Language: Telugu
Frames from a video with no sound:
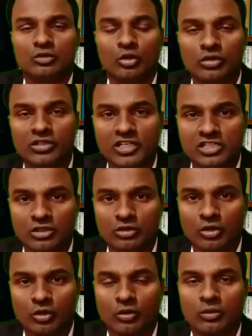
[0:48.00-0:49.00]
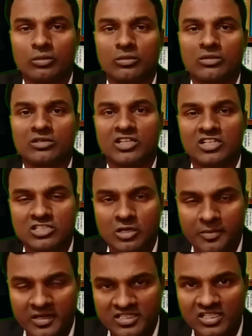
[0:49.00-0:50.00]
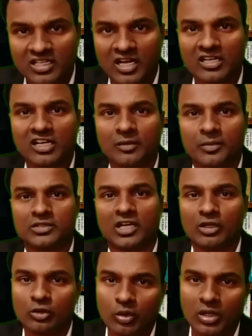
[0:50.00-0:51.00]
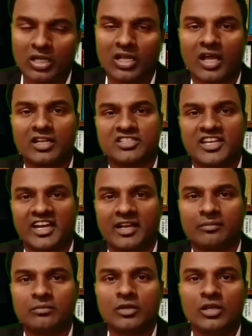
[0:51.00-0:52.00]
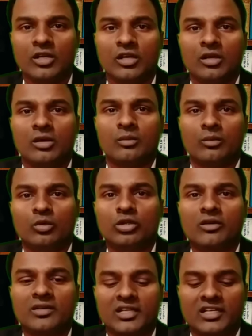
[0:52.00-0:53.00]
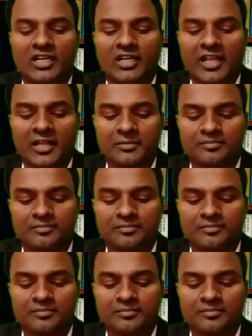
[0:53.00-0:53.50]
దురుద్దేశంతో కించపరచడం కానీ లేకపోతే అడ్డుకోవడం కానీ చేయడం మూడవది ఏంటంటే